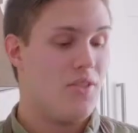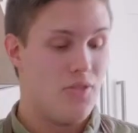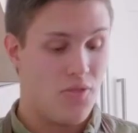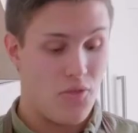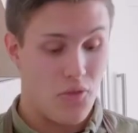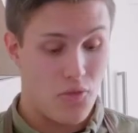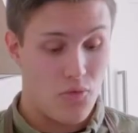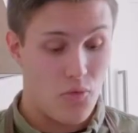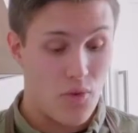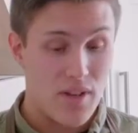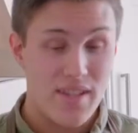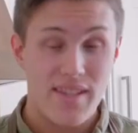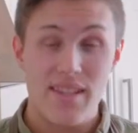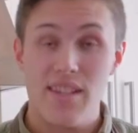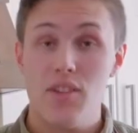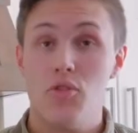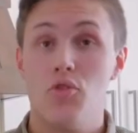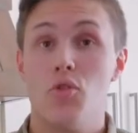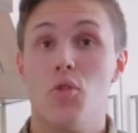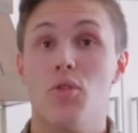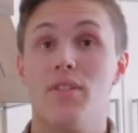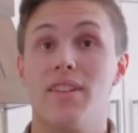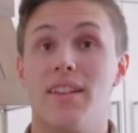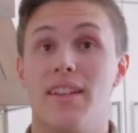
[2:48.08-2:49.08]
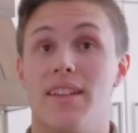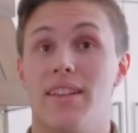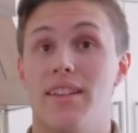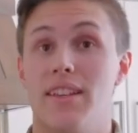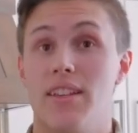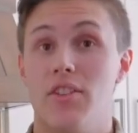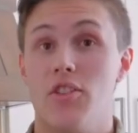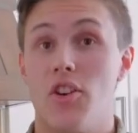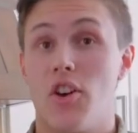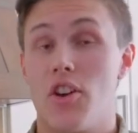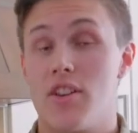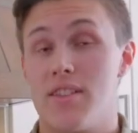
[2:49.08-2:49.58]
Donc voici une autre
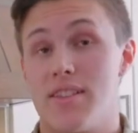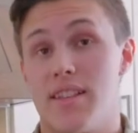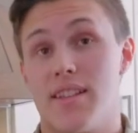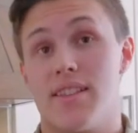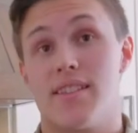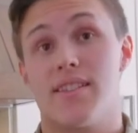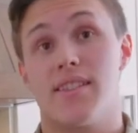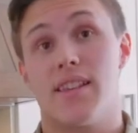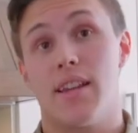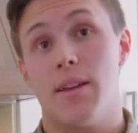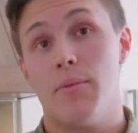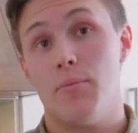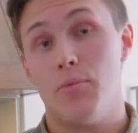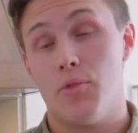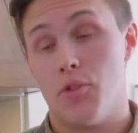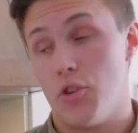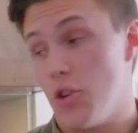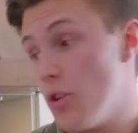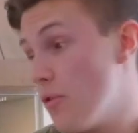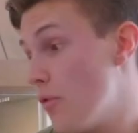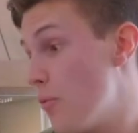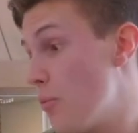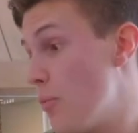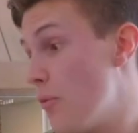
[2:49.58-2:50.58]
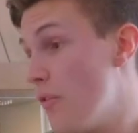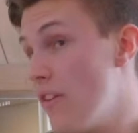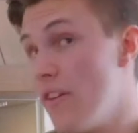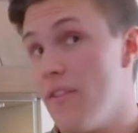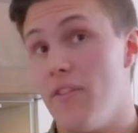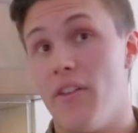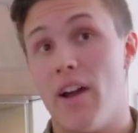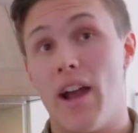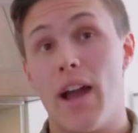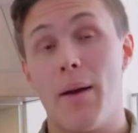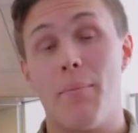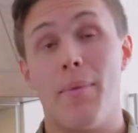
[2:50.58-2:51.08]
idée de recette simple que vous pouvez
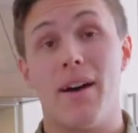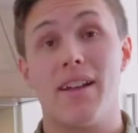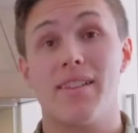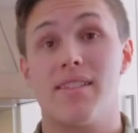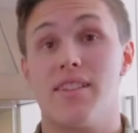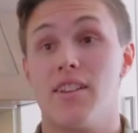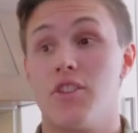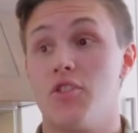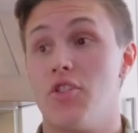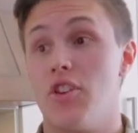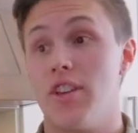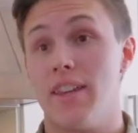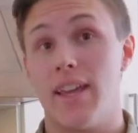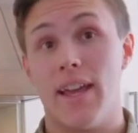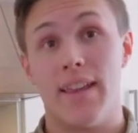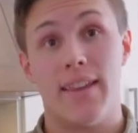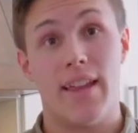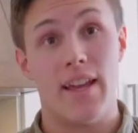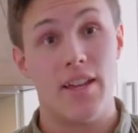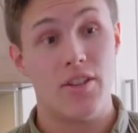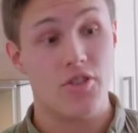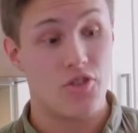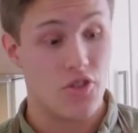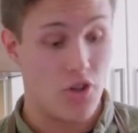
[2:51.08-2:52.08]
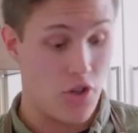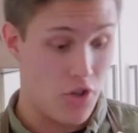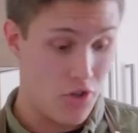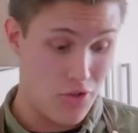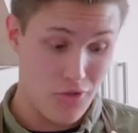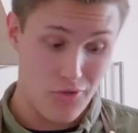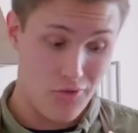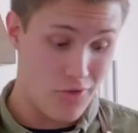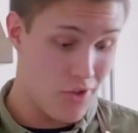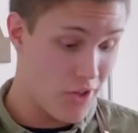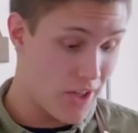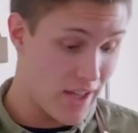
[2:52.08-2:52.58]
faire à partir de canages,
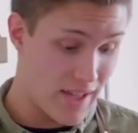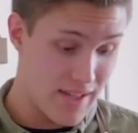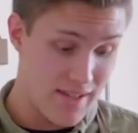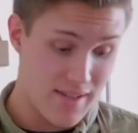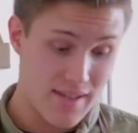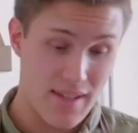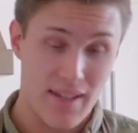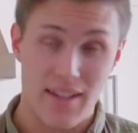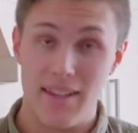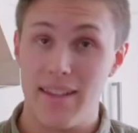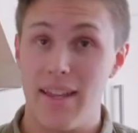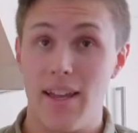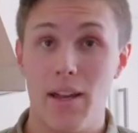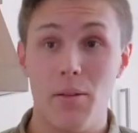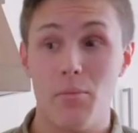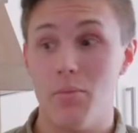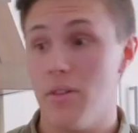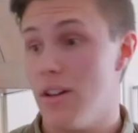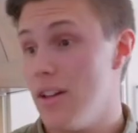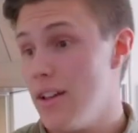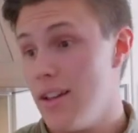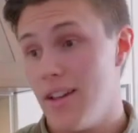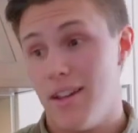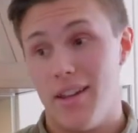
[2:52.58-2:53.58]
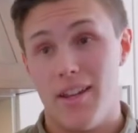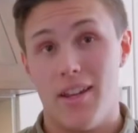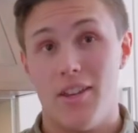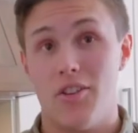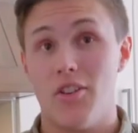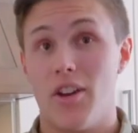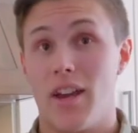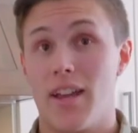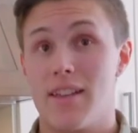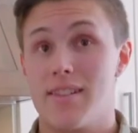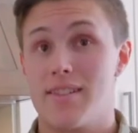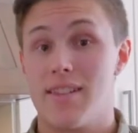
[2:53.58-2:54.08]
de restants d'herbes et
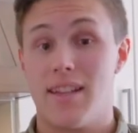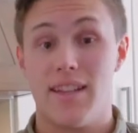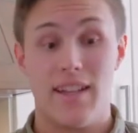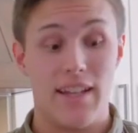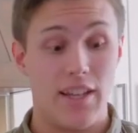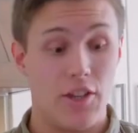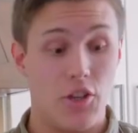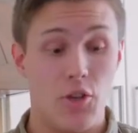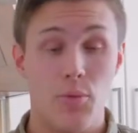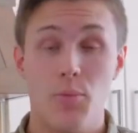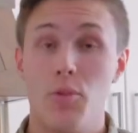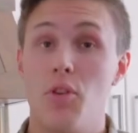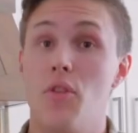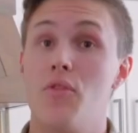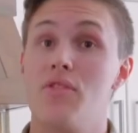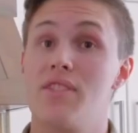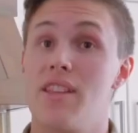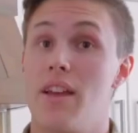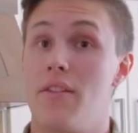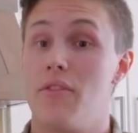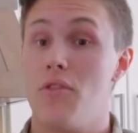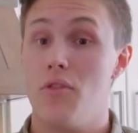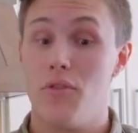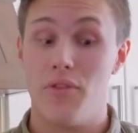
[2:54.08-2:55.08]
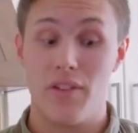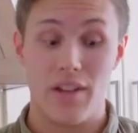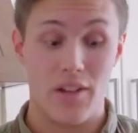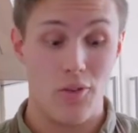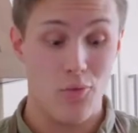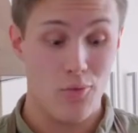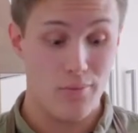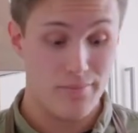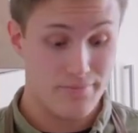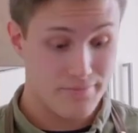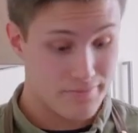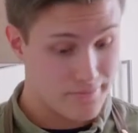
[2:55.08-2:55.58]
de restants de légumes que vous avez au
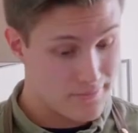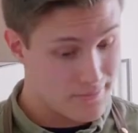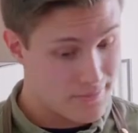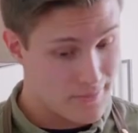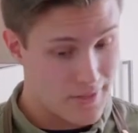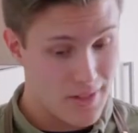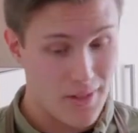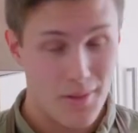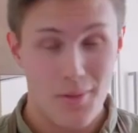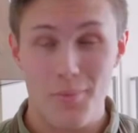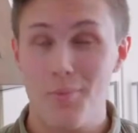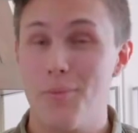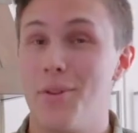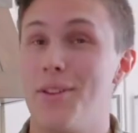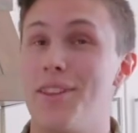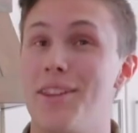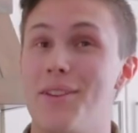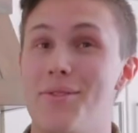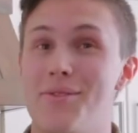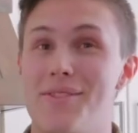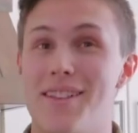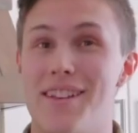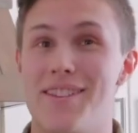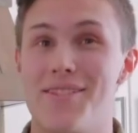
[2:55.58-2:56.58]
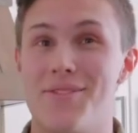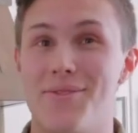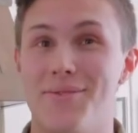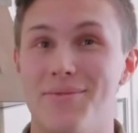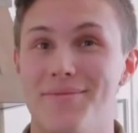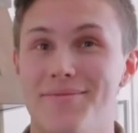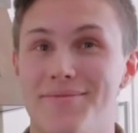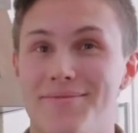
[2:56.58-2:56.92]
frigo. Bonne dégustation!